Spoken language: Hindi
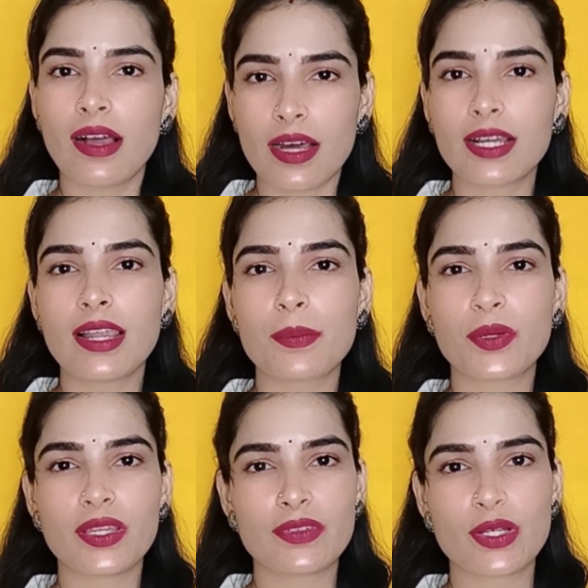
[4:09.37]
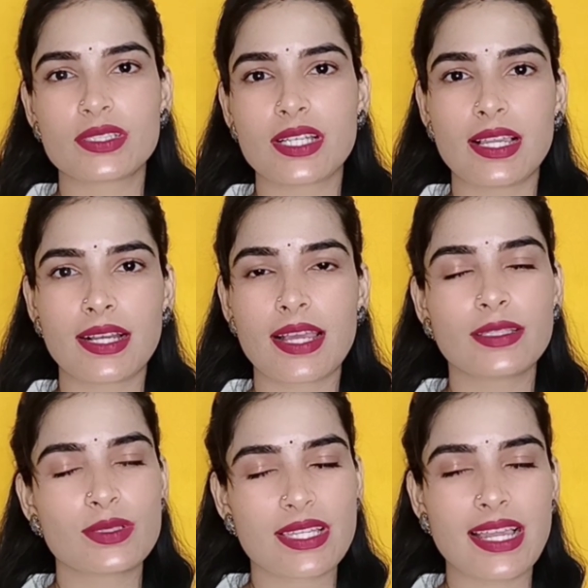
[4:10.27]
अगर आपको ये वीडियो अच्छा लगा है तो
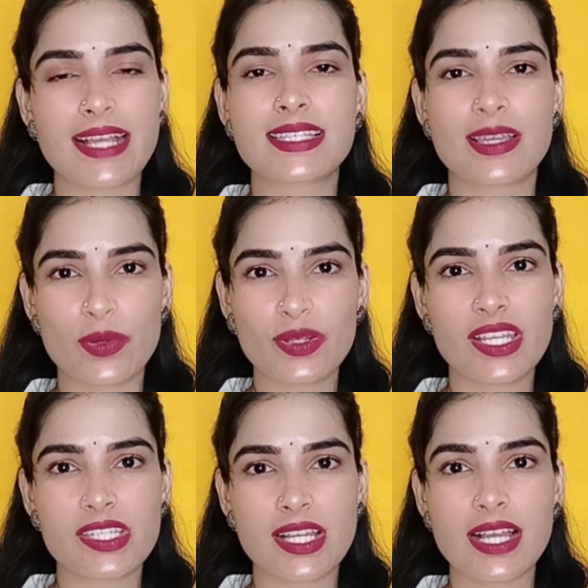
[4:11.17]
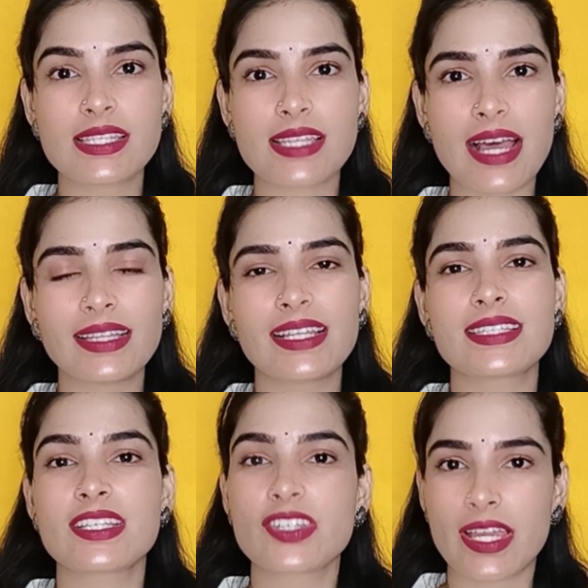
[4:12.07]
इसे लाइक जरूर कीजिएगा साथ ही इसे
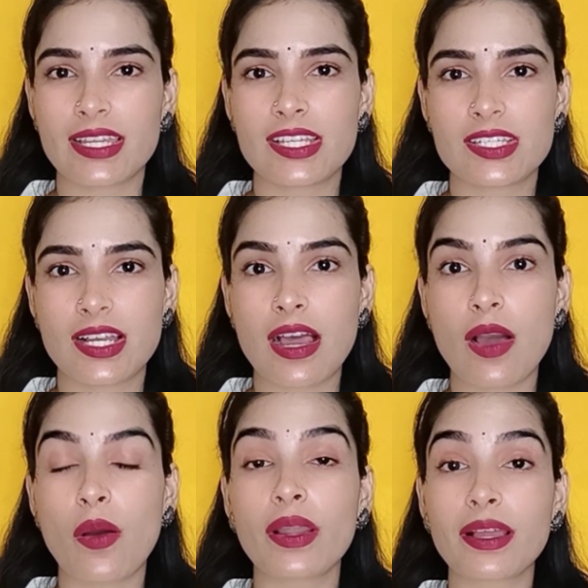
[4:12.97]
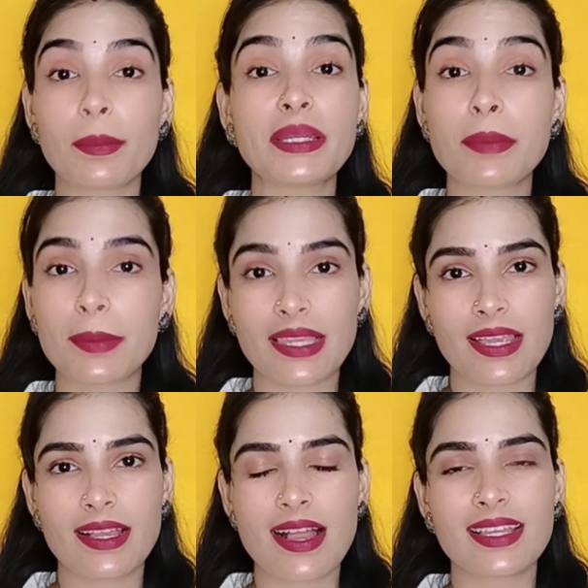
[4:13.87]
शेयर कीजिएगा और कमेंट में
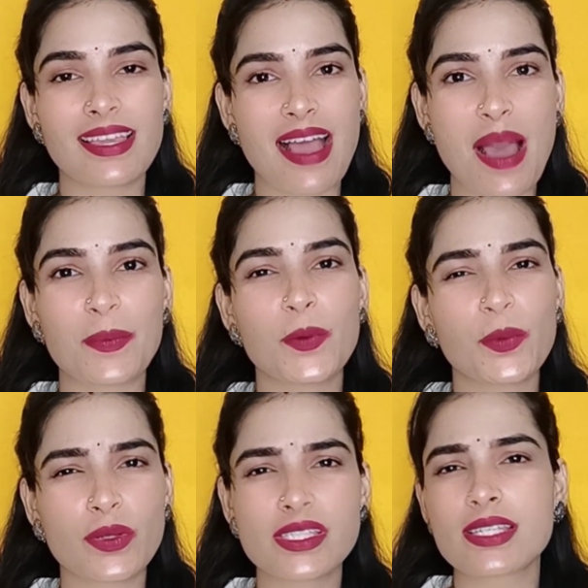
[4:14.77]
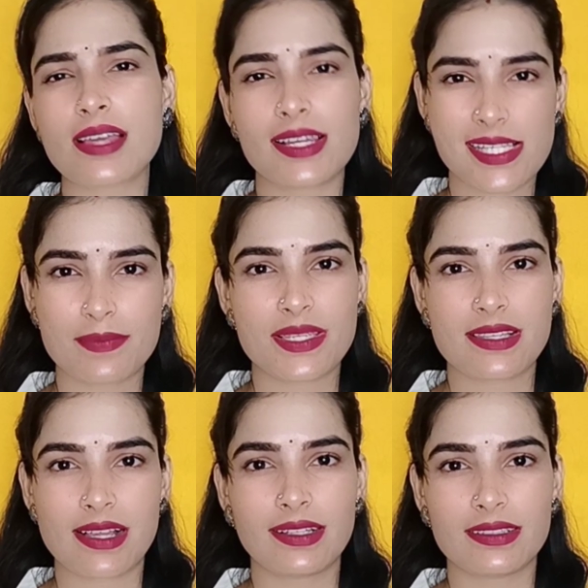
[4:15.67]
बताइएगा कि आपको कौन सी साड़ी सबसे
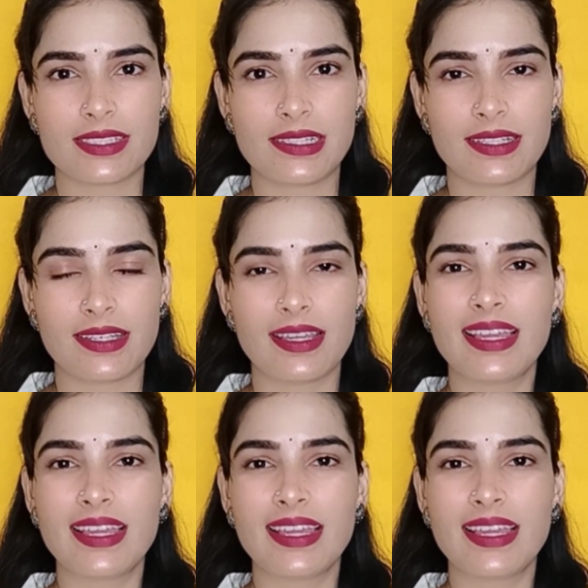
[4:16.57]
ज्यादा अच्छी लगी